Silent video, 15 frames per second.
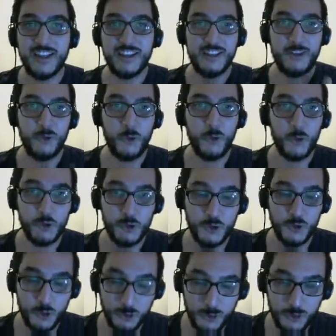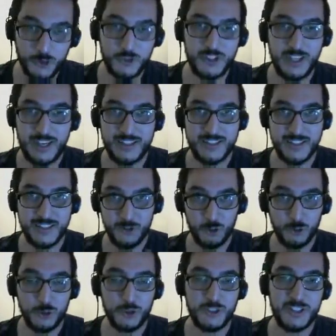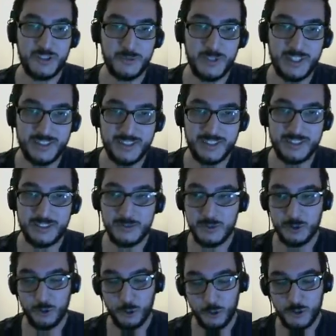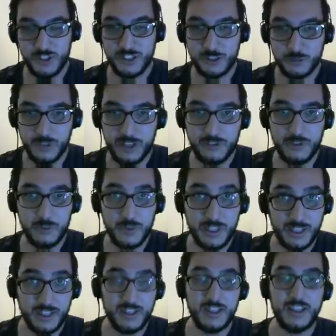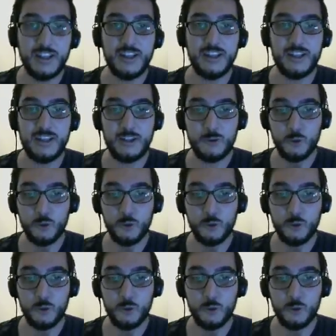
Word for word: e, Oğuz Robogot yani sizin Robogot ismiyle tanıdığımız Oğuz yanımda ve bana e,